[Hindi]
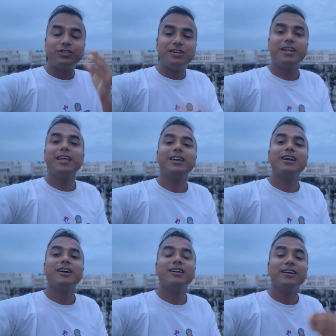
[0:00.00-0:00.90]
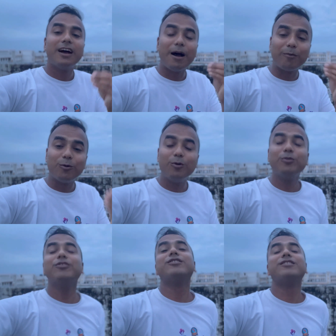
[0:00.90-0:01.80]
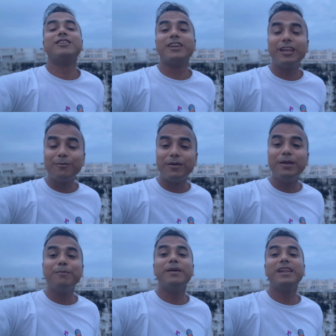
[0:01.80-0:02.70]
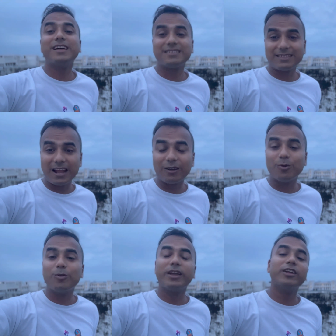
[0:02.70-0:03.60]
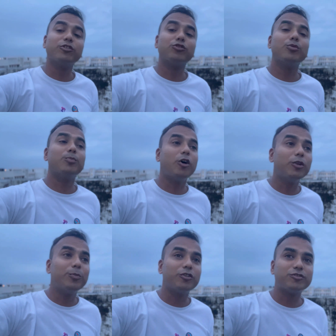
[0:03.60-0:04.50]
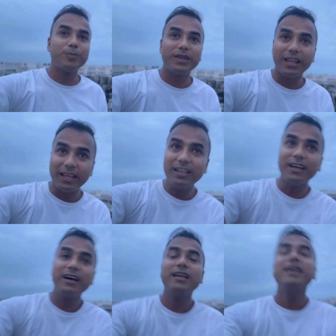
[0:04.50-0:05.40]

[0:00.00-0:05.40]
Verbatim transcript: ड्रिंक आपको ड्रिंक भी मिलना स्टार्ट हो गया दोस्तों बहुत फोर्स में नहीं था